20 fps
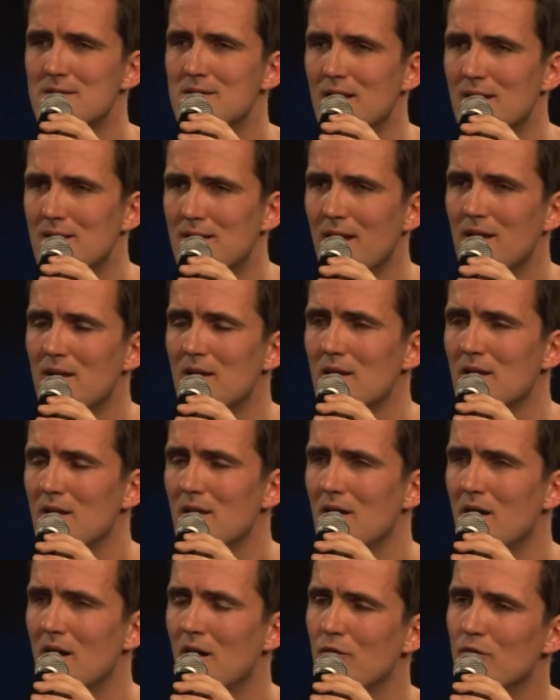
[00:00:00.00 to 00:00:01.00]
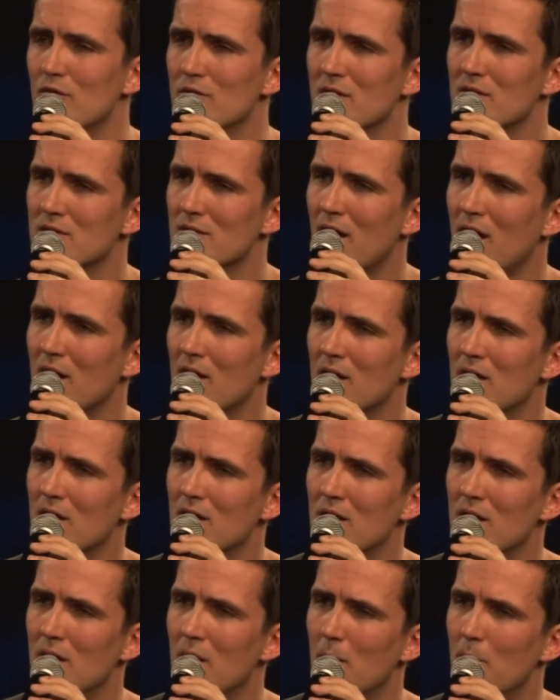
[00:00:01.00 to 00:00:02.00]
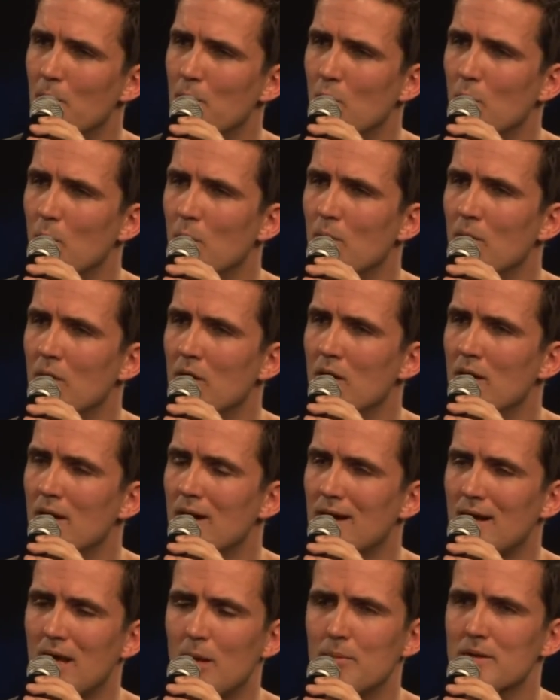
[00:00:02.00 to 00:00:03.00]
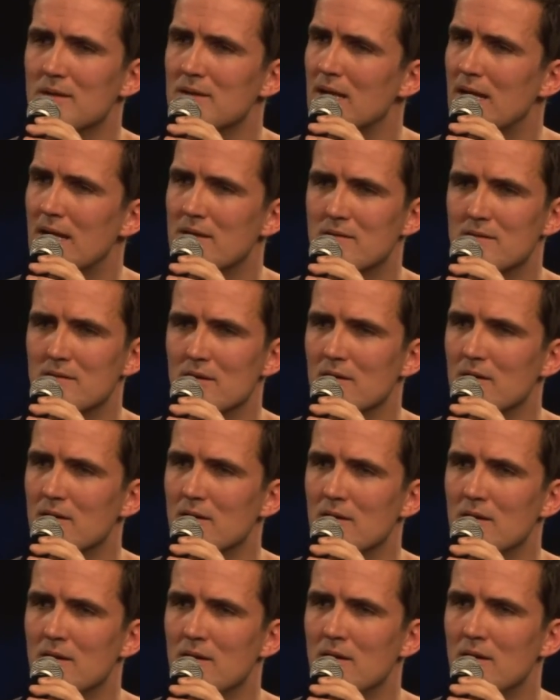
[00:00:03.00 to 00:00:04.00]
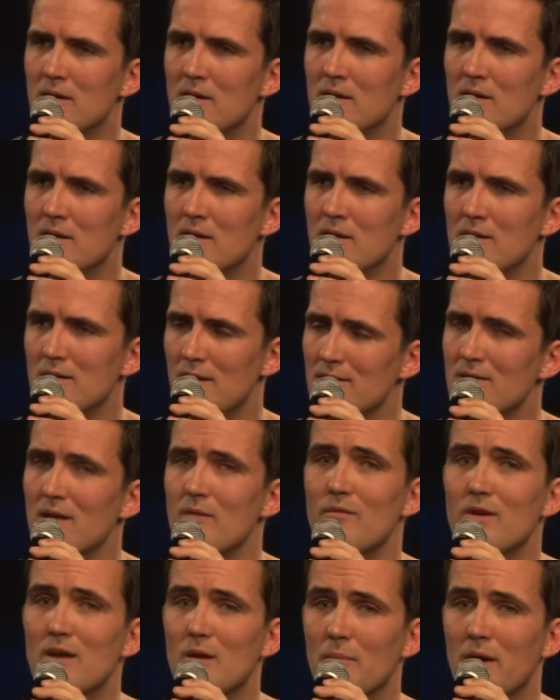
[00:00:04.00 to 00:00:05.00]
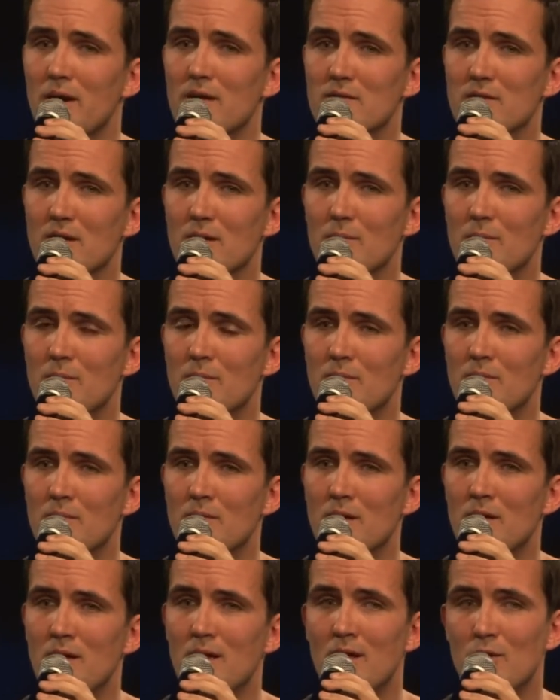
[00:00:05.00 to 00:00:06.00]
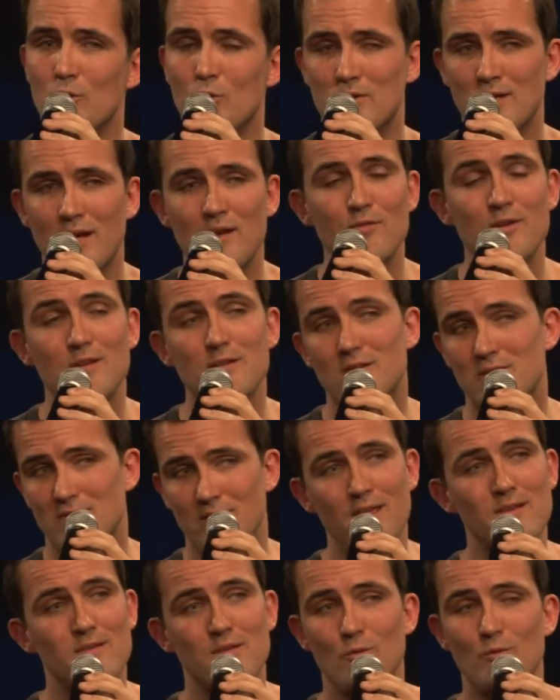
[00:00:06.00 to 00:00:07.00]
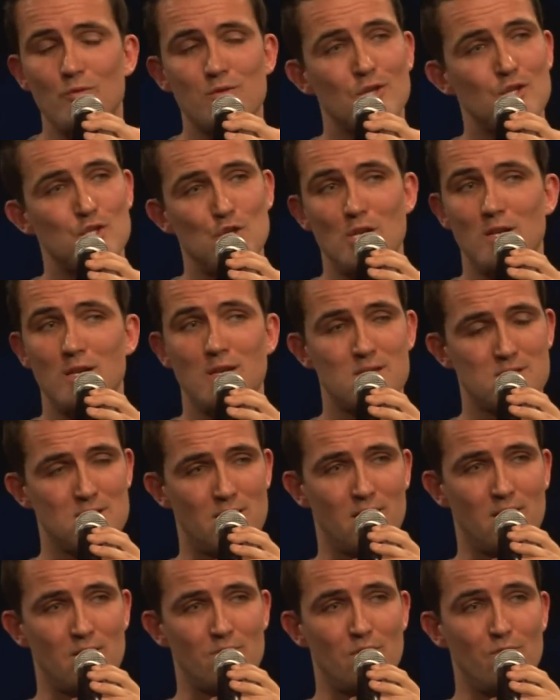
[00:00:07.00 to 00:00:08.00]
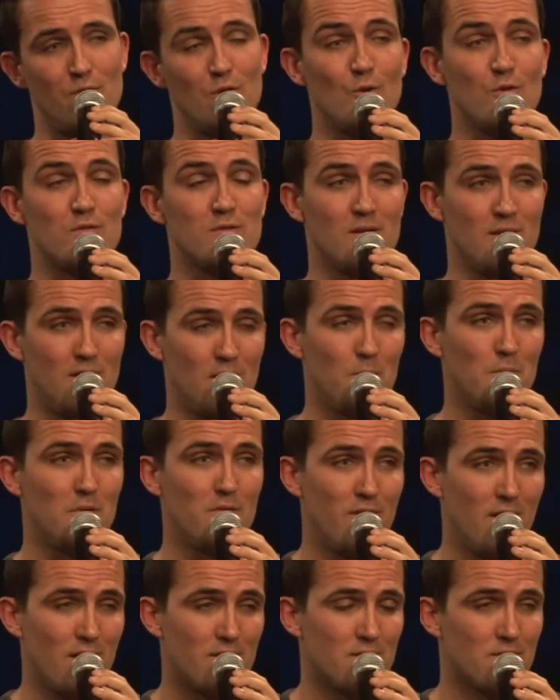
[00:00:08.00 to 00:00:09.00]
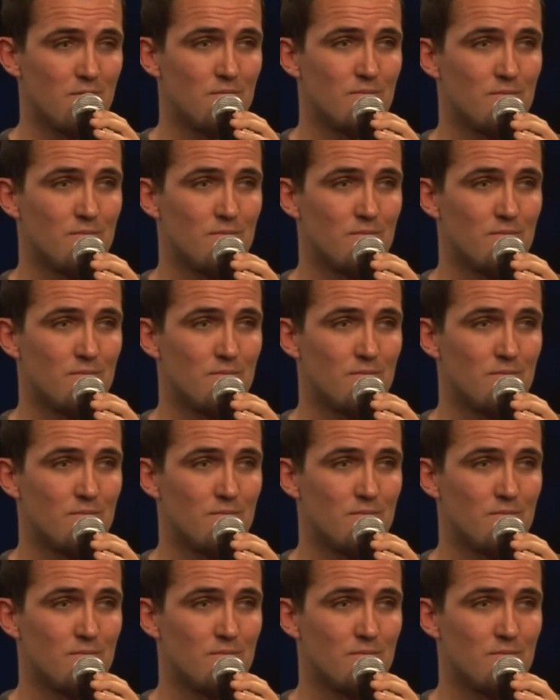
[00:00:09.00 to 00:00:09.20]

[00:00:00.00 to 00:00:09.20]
der Deckel auf unseren Sarg. Bumm, Klappe, die letzte. Das haben wir gemeinsam. Nur dann wird es sehr, sehr unterschiedlich sein, wie wir unser Leben bewerten,